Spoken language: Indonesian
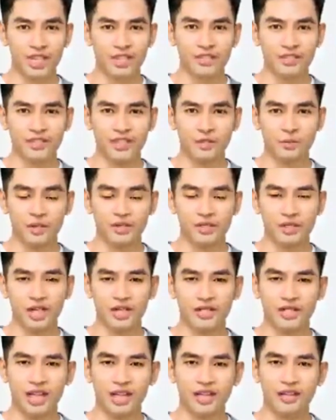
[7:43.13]
Bisakah
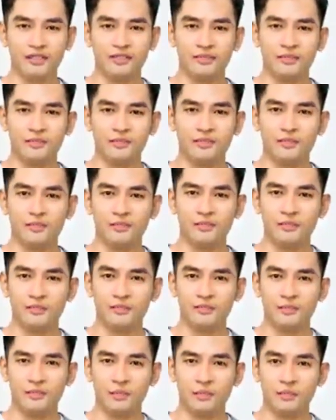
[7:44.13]
Lutfi menolak pesonanya
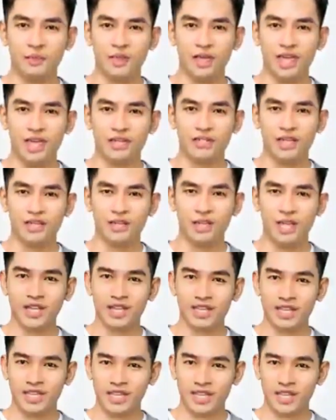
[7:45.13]
sendiri?
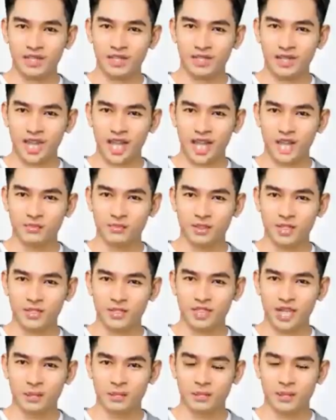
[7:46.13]
Apakah
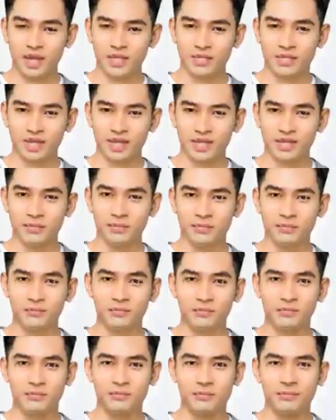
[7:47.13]
Lutfi tidak normal?
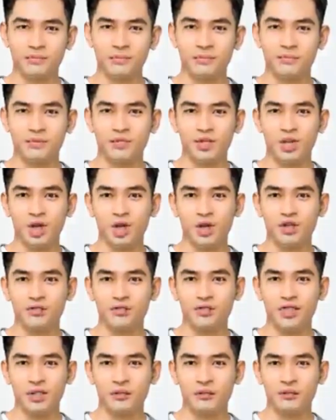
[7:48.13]
Tapi
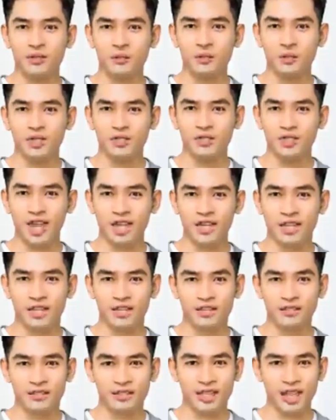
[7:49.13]
Viololina dapat
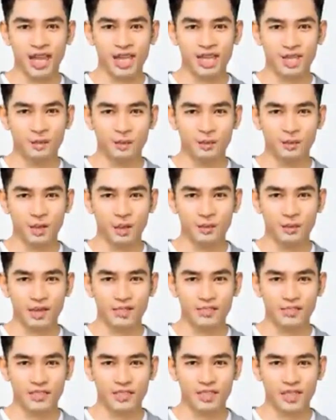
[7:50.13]
dengan jelas melihat
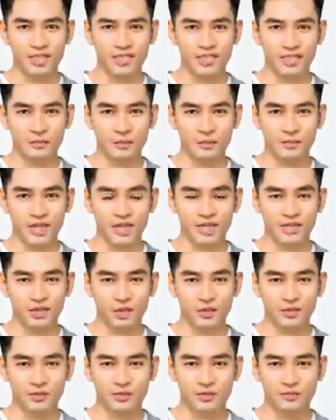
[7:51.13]
bahwa Lutfi pasti
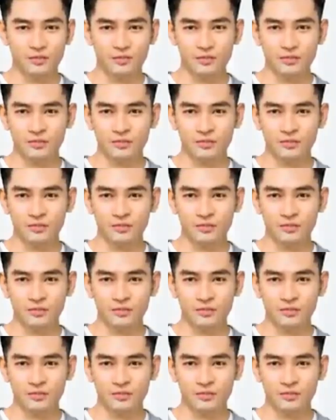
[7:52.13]
bereaksi.